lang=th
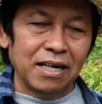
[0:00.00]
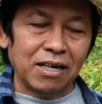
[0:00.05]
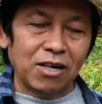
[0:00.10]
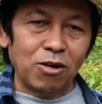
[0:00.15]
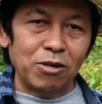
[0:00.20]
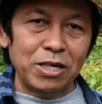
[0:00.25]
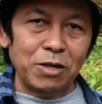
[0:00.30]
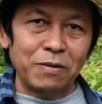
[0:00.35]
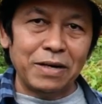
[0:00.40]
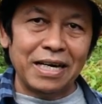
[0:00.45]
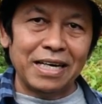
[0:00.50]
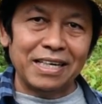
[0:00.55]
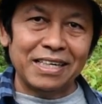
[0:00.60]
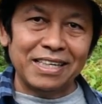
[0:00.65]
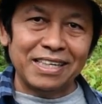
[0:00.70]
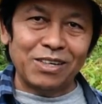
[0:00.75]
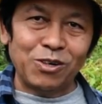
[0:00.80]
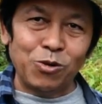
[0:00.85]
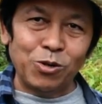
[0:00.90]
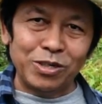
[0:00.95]
เขาเรียกว่า
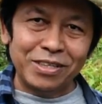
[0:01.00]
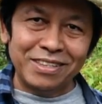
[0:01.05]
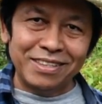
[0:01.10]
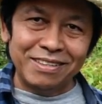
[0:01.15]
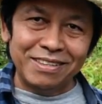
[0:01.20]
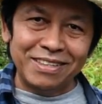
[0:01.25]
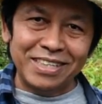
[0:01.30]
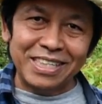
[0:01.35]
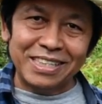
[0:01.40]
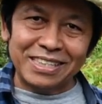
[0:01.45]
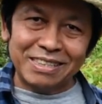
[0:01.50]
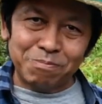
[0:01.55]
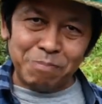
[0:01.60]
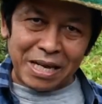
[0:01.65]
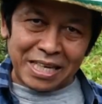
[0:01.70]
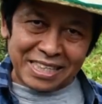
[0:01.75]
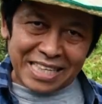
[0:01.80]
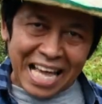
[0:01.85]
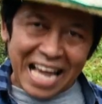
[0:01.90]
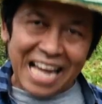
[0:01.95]
คน
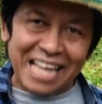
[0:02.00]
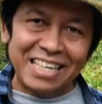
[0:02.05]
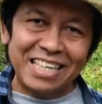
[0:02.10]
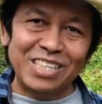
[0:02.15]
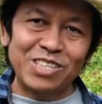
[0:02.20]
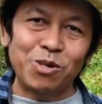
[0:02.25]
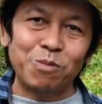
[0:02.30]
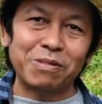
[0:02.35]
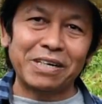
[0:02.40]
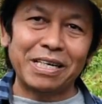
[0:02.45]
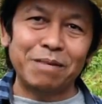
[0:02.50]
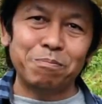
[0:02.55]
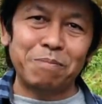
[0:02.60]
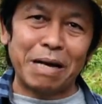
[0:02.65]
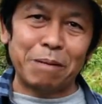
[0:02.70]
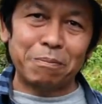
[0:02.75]
ผักใต้นิยมกินผั